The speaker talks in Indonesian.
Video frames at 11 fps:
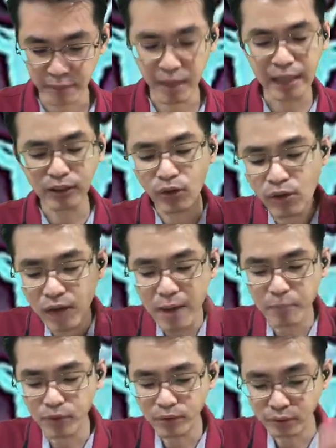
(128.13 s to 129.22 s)
Matrona
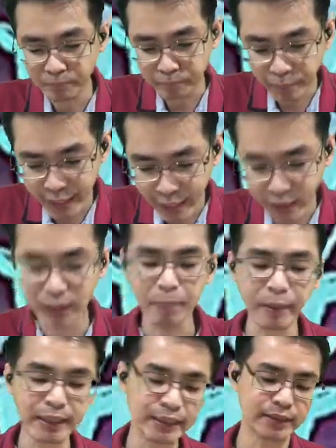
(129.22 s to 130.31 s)
pun pe enggak
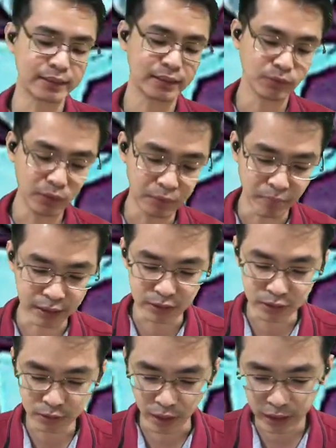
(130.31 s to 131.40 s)
passion sih. Wih, mati
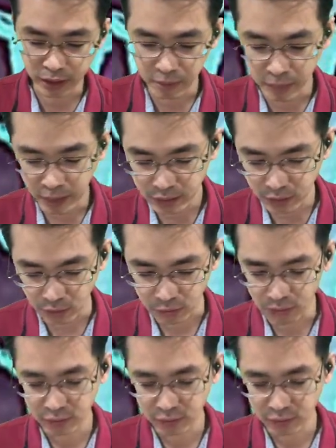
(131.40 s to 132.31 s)
juga. Eh jangan mati dong.